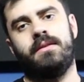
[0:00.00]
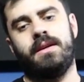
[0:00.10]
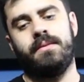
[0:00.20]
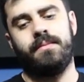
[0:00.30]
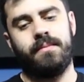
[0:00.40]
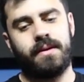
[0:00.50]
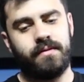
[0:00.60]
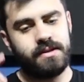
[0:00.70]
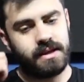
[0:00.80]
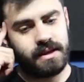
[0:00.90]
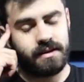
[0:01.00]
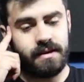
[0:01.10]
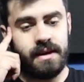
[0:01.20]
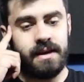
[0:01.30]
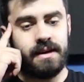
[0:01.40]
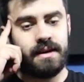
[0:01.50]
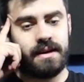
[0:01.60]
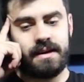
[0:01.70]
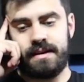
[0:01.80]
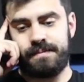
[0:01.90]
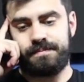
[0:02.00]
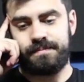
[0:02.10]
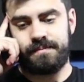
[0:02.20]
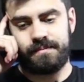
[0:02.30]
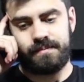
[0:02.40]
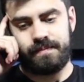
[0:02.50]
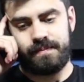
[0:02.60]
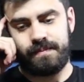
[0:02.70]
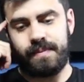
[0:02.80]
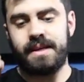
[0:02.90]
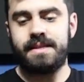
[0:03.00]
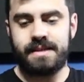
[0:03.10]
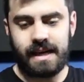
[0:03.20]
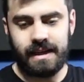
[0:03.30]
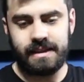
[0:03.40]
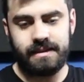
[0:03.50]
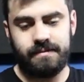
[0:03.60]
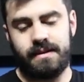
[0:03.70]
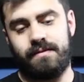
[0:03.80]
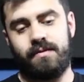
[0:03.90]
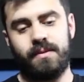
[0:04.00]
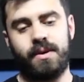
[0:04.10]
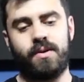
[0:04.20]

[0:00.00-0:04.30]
Né? Para você é, pensar né, da forma